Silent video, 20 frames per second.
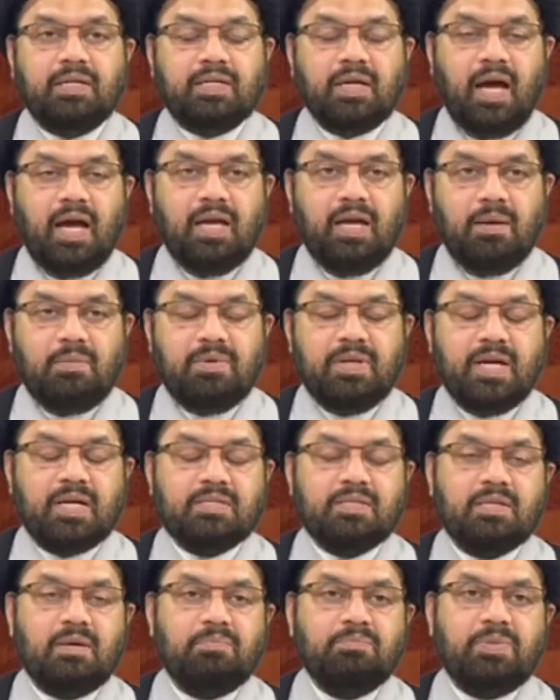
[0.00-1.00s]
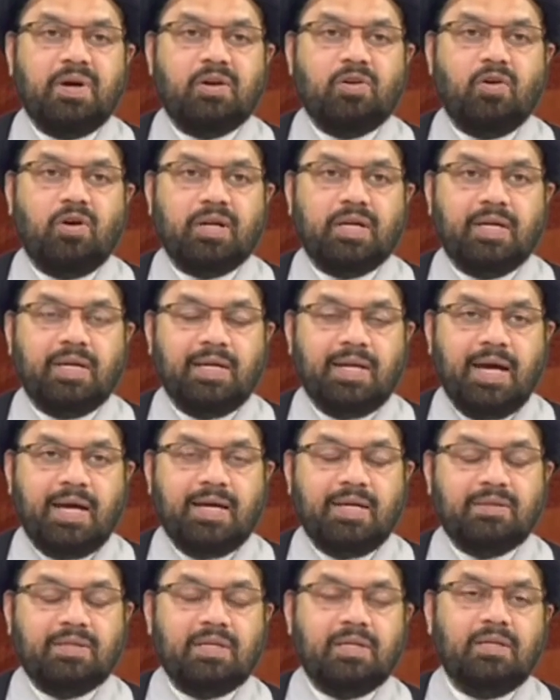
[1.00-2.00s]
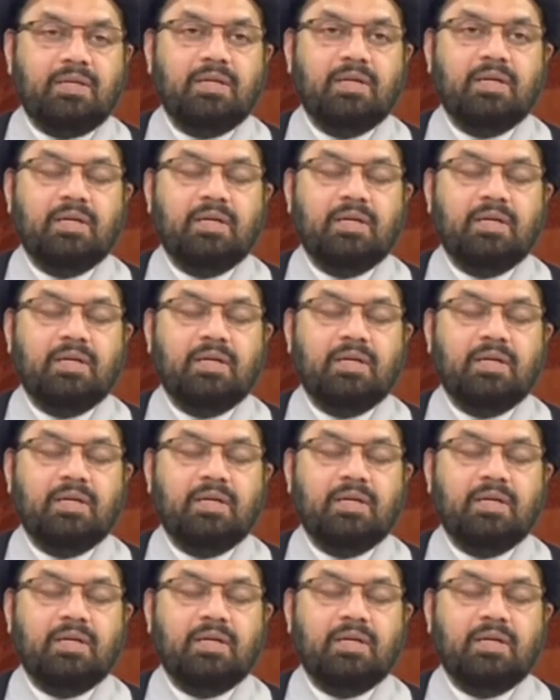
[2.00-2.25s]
याहब ने अक्सम पर और किनायतन